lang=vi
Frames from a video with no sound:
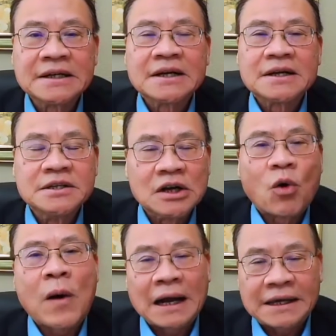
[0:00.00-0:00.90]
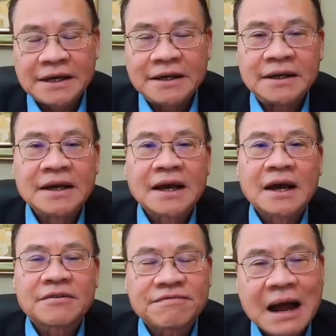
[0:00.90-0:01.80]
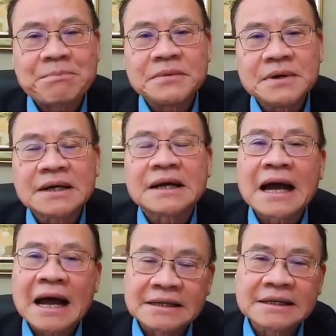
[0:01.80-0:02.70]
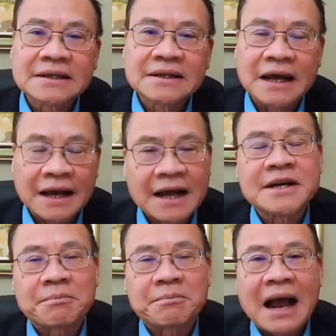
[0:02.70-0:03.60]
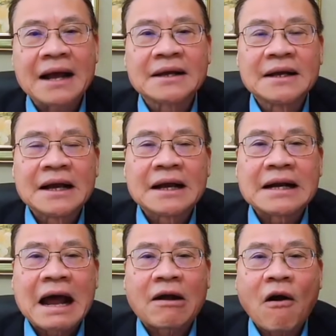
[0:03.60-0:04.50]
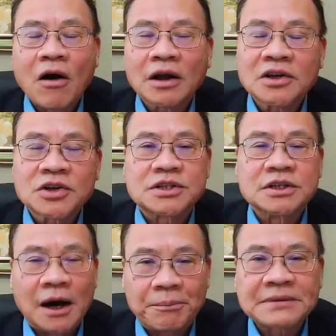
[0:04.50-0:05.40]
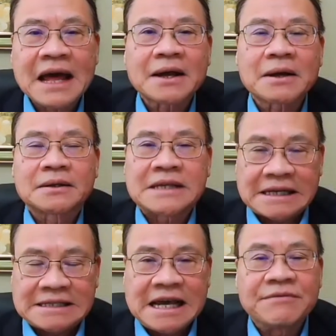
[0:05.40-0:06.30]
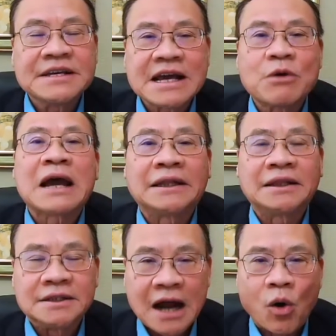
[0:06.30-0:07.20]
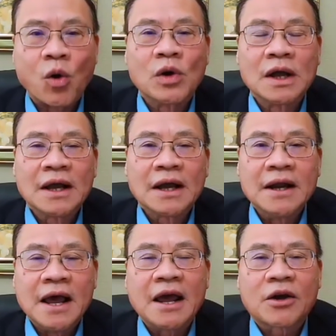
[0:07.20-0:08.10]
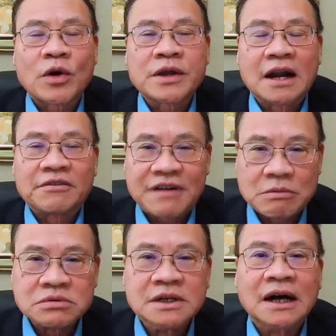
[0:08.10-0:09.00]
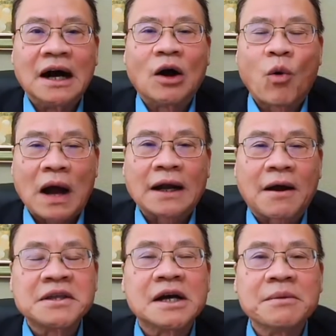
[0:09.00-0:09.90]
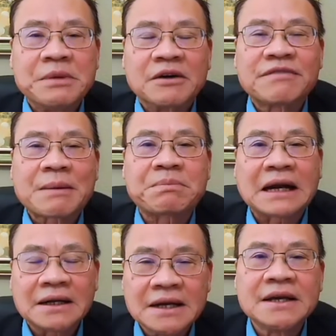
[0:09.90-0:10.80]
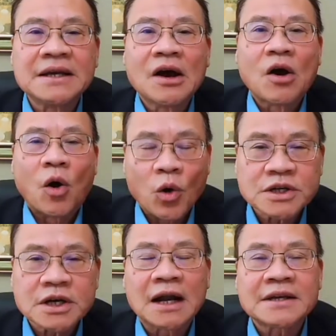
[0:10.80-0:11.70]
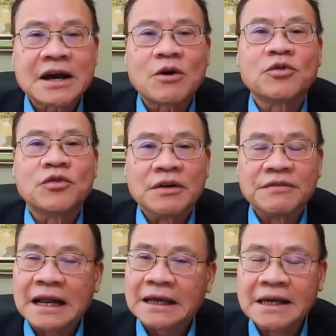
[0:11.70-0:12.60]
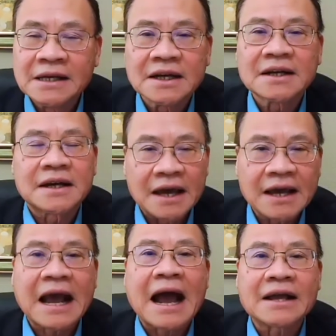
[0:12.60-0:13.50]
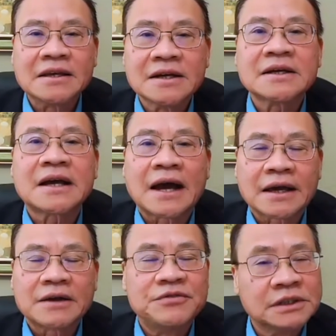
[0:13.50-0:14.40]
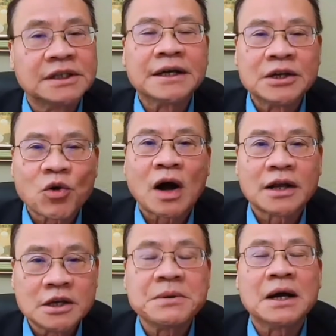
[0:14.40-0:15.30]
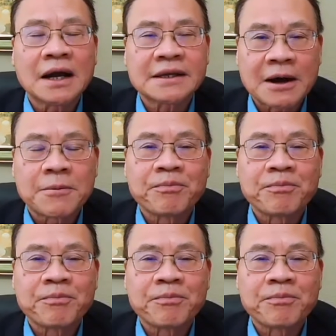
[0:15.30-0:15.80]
như là Hoa Kỳ, Pháp, Đức, Anh, kể cả Nhật Bản đã có những cái sự hợp tác chặt chẽ với nhau ngay từ đầu để coi như là phòng ngừa hoặc là có những cái biện pháp cách ly hỗ trợ lẫn nhau về vấn đề kiến thức kể cả những cái cái phương tiện y khoa để giúp đỡ lẫn nhau